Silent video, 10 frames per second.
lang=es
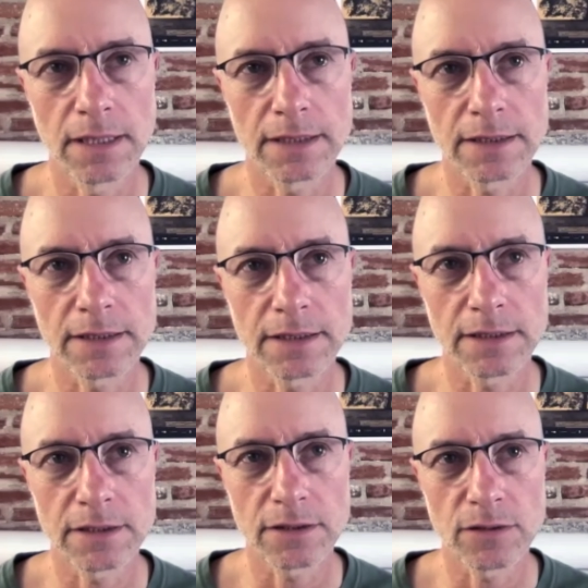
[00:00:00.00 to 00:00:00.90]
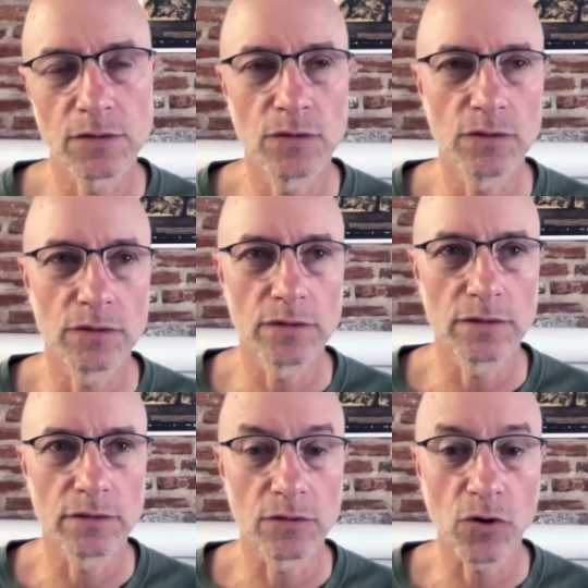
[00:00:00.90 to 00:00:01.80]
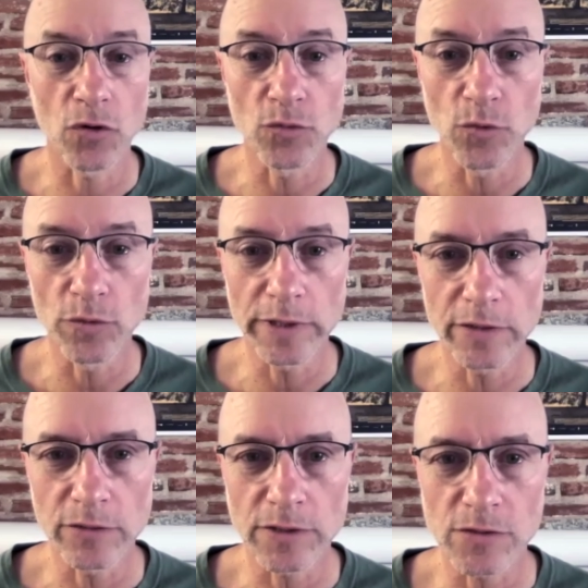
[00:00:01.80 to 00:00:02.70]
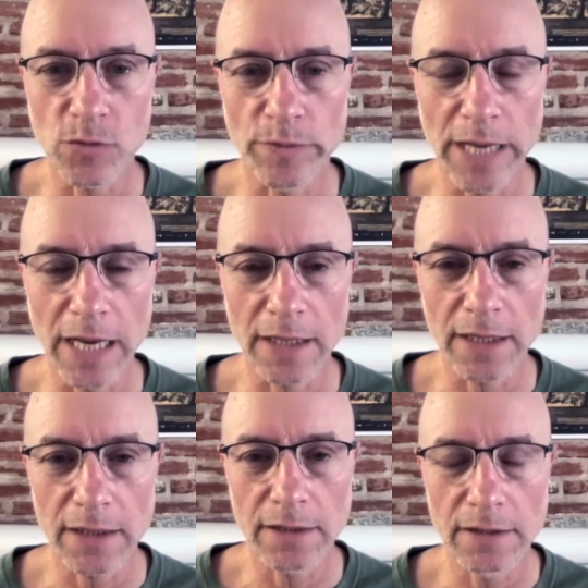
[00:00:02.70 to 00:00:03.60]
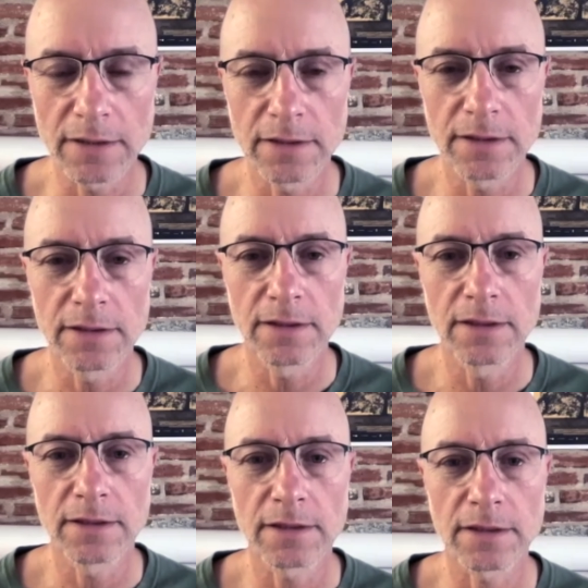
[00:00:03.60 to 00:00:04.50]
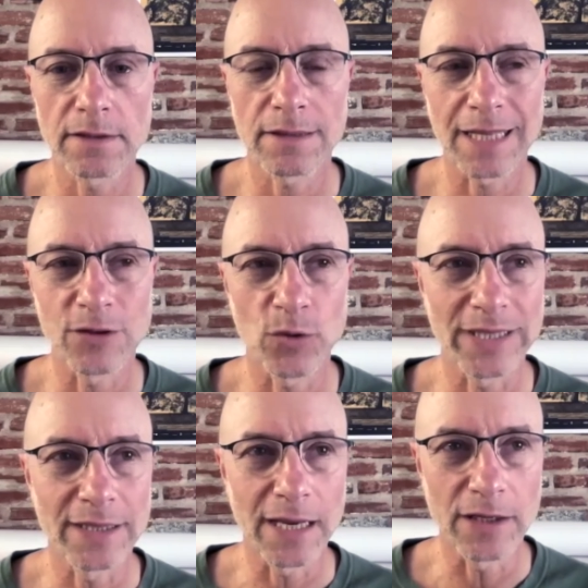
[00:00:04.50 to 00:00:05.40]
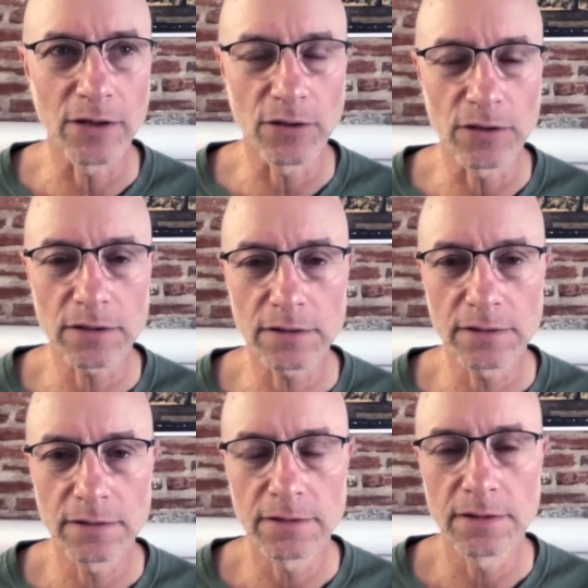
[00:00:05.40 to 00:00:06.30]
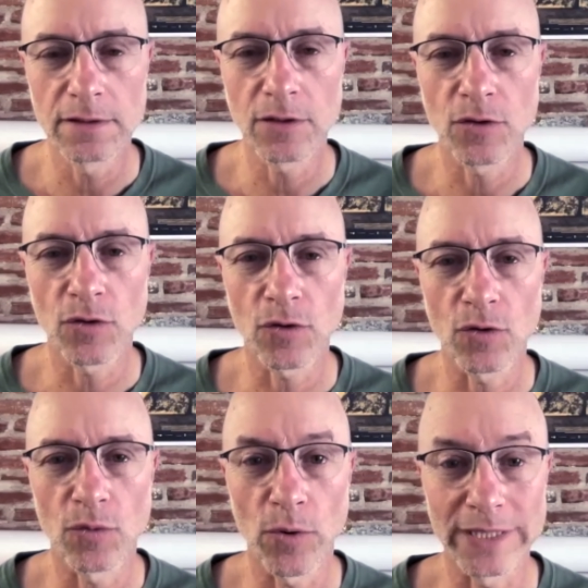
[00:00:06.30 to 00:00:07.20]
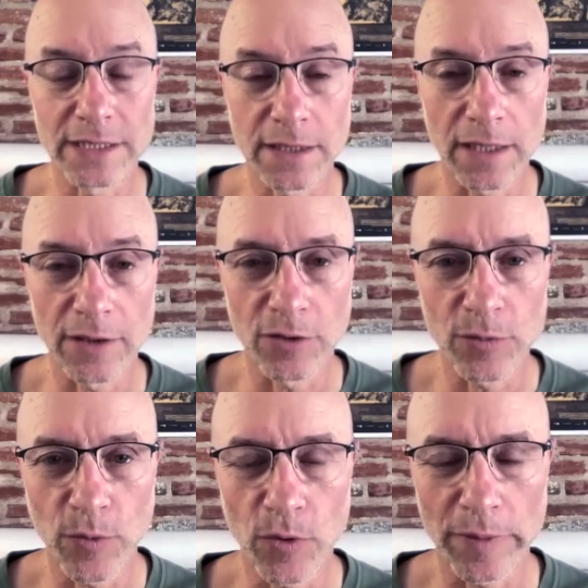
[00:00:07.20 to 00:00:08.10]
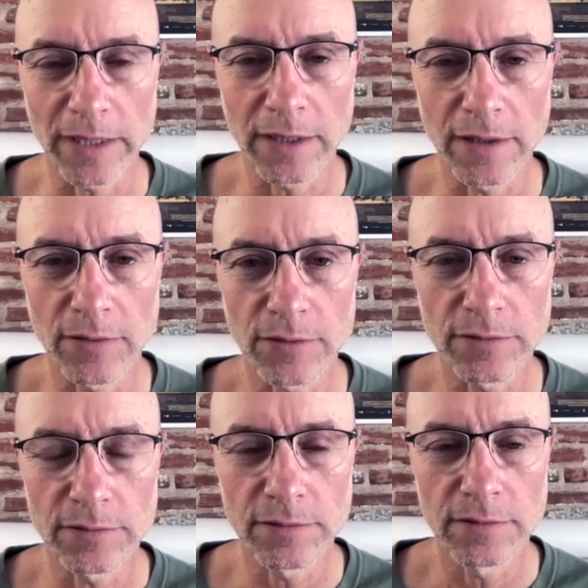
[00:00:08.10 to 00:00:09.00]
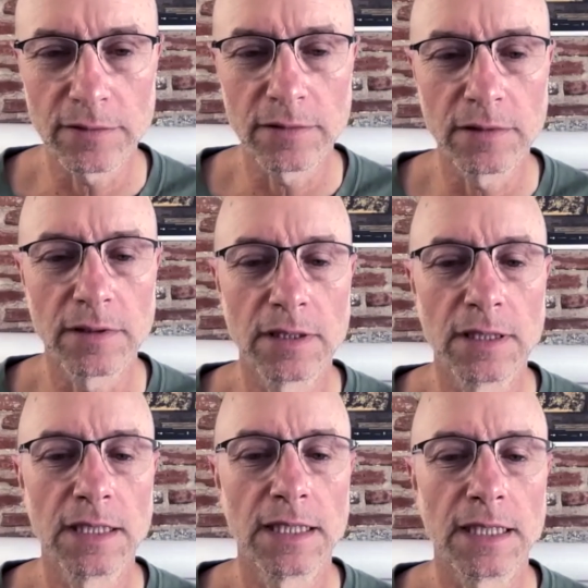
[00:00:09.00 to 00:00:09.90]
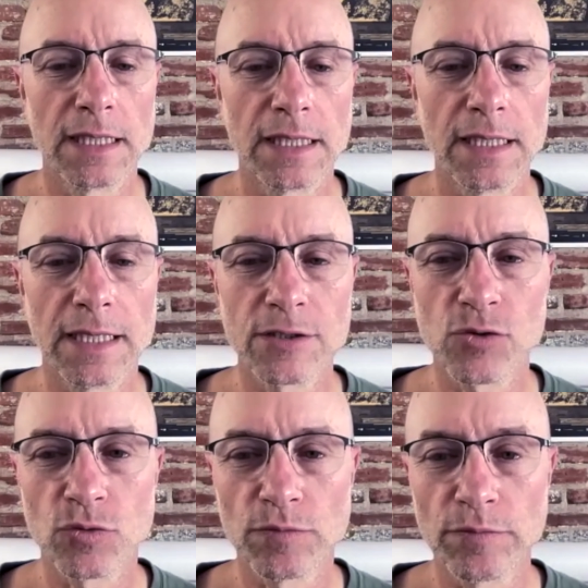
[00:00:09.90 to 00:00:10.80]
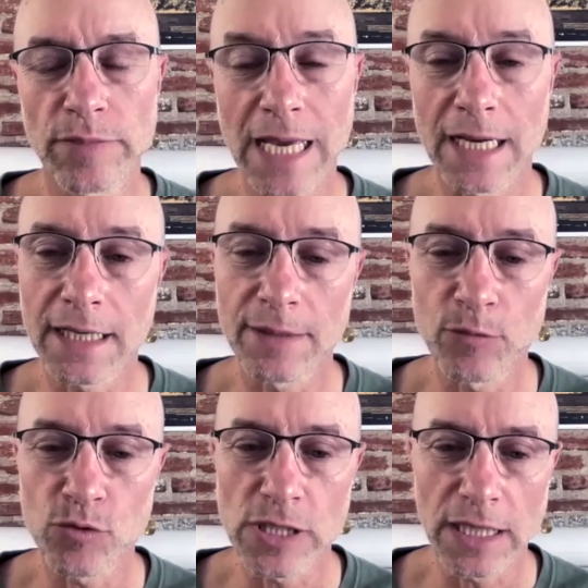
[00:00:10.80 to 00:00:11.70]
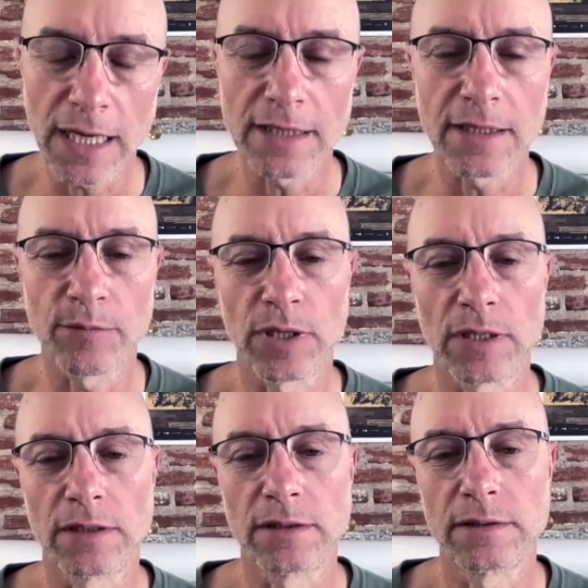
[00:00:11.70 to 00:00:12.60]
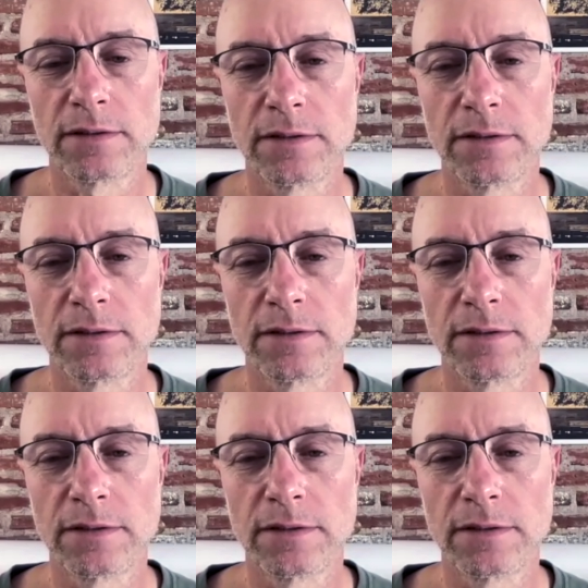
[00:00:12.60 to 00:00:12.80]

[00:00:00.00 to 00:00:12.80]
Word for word: Es un road movie, o sea, es un viaje, tanto interior como exterior por México y es un viaje musical también